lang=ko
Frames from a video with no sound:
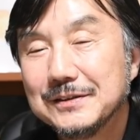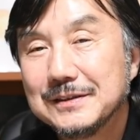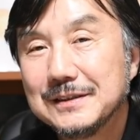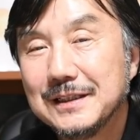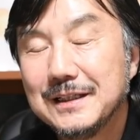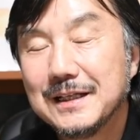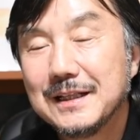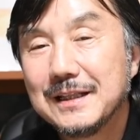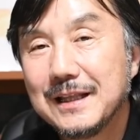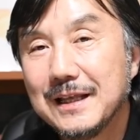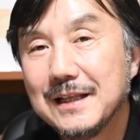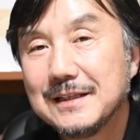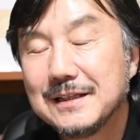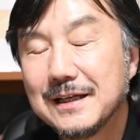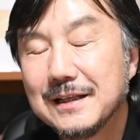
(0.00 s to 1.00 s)

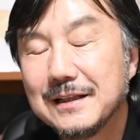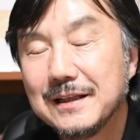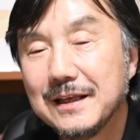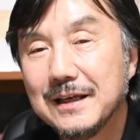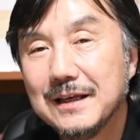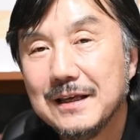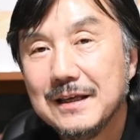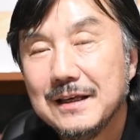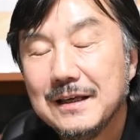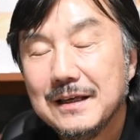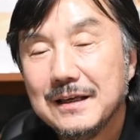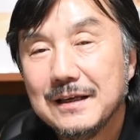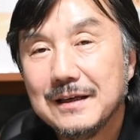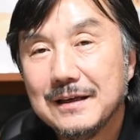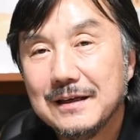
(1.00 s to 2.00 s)
저한테
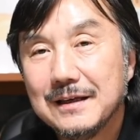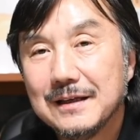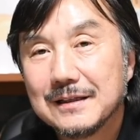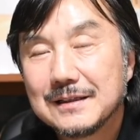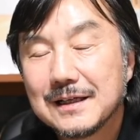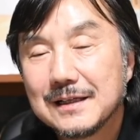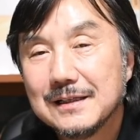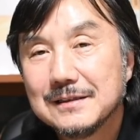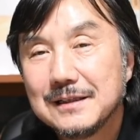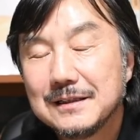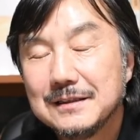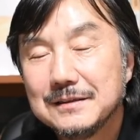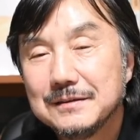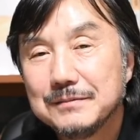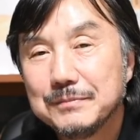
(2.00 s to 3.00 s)
착한
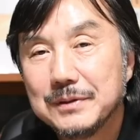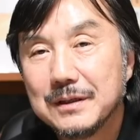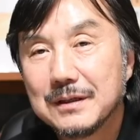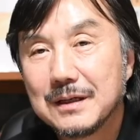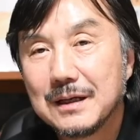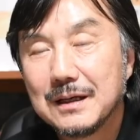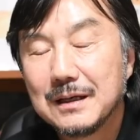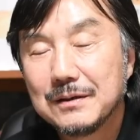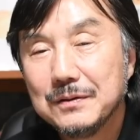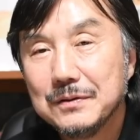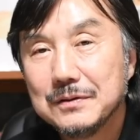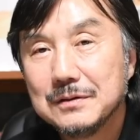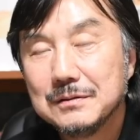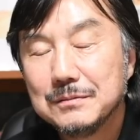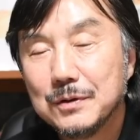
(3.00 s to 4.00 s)
사진은
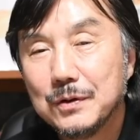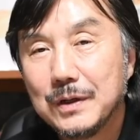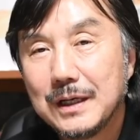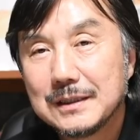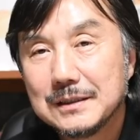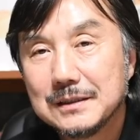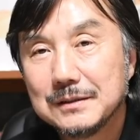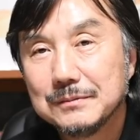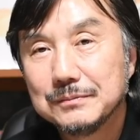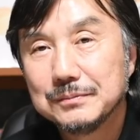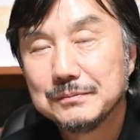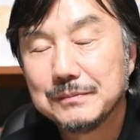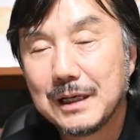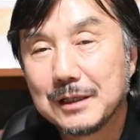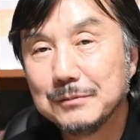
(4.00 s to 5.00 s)
버려라로 응모하시는
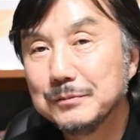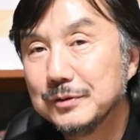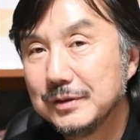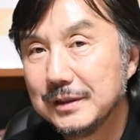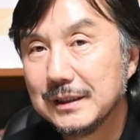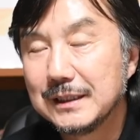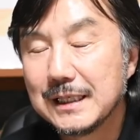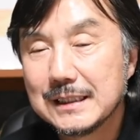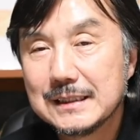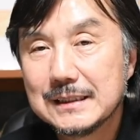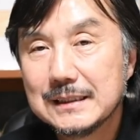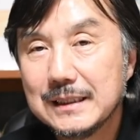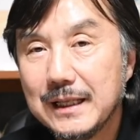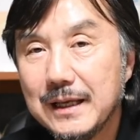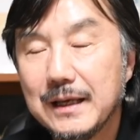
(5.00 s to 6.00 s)
많은 분들이
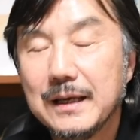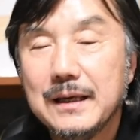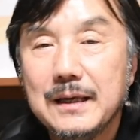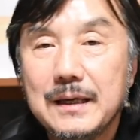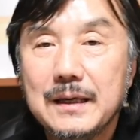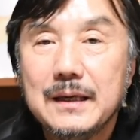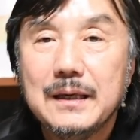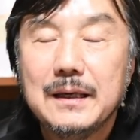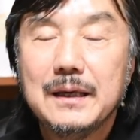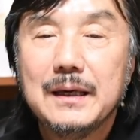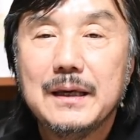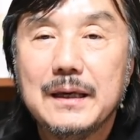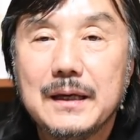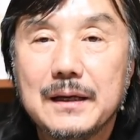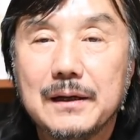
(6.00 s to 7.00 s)
계시는데,
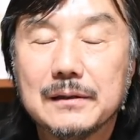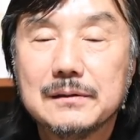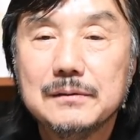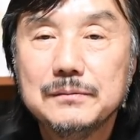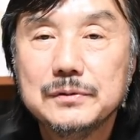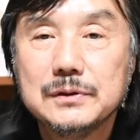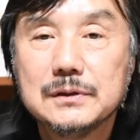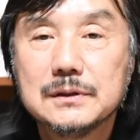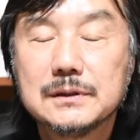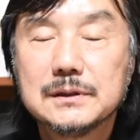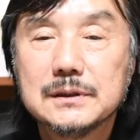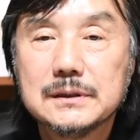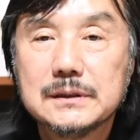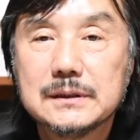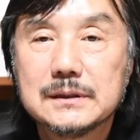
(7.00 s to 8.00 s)
어떤
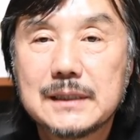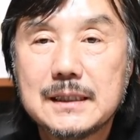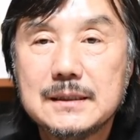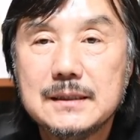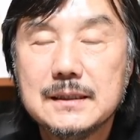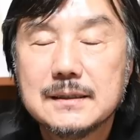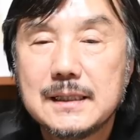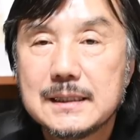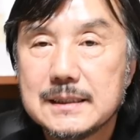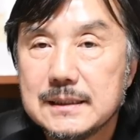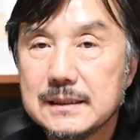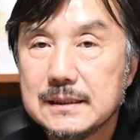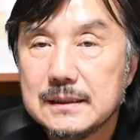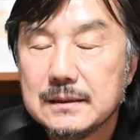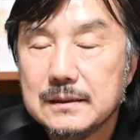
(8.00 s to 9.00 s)
분들은 자신의
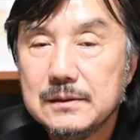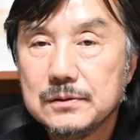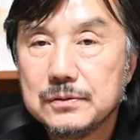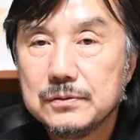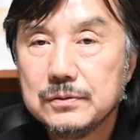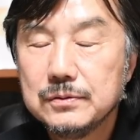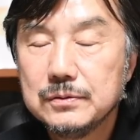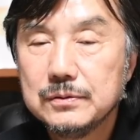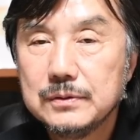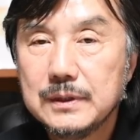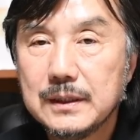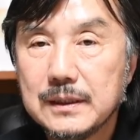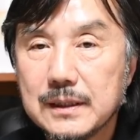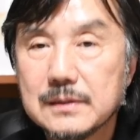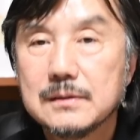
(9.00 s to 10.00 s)
사진의
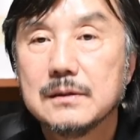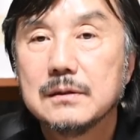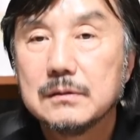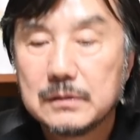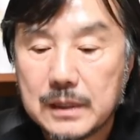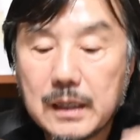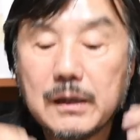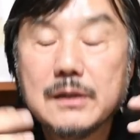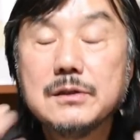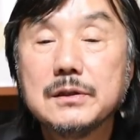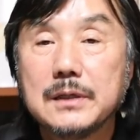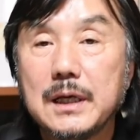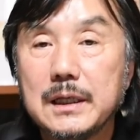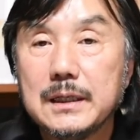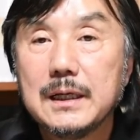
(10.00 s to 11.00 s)
수준에 대해서
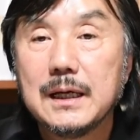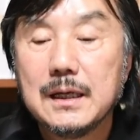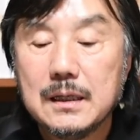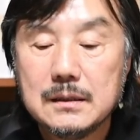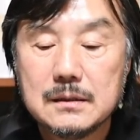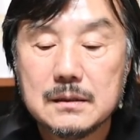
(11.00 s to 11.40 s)
객관적이 아니라